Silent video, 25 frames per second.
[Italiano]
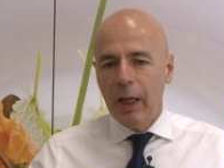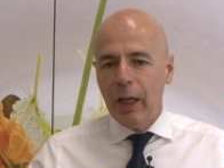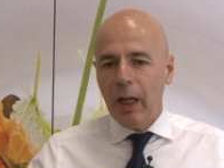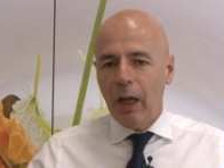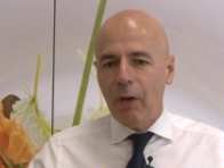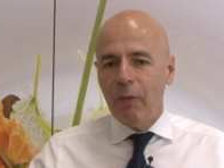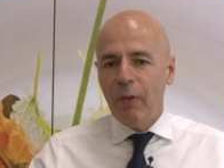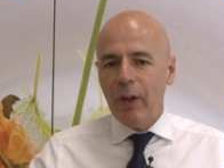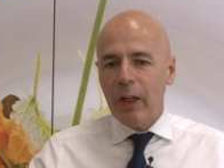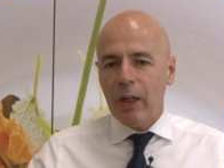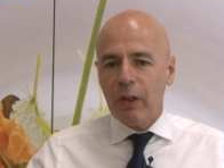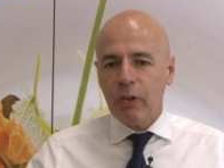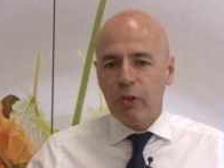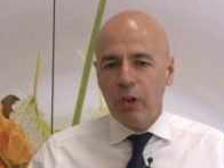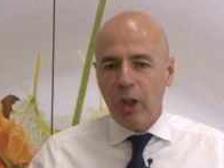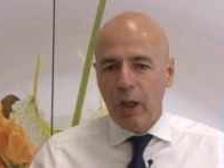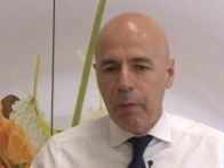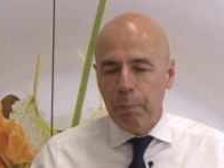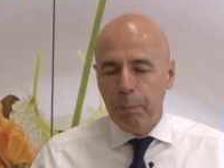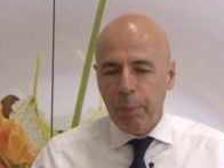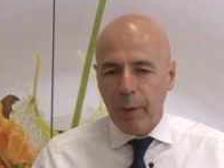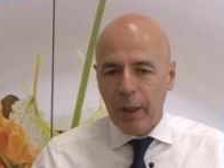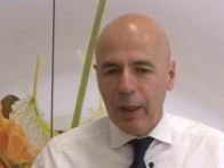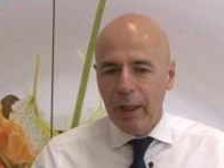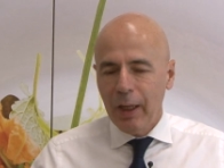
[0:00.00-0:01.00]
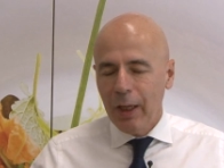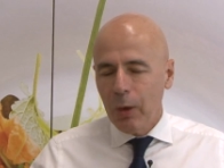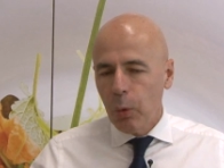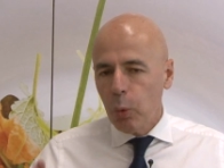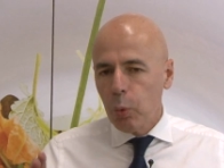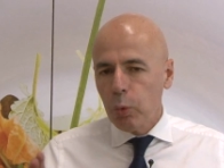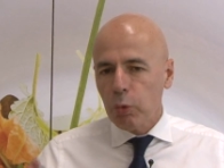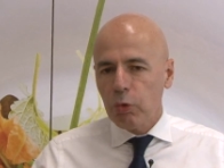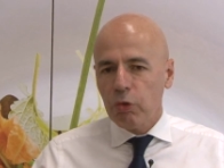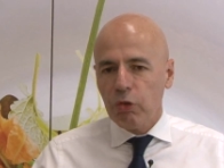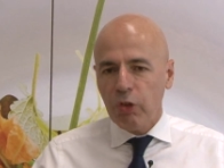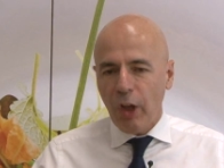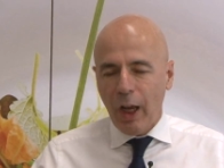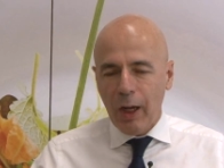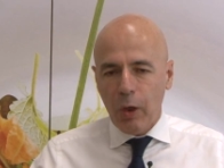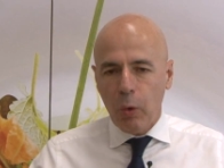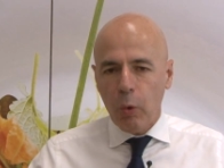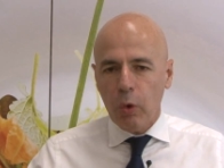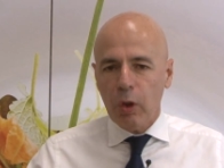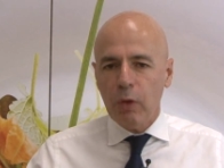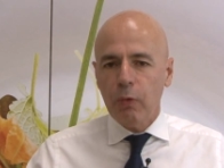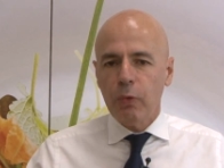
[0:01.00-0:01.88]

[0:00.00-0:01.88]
e avere sempre un sacco di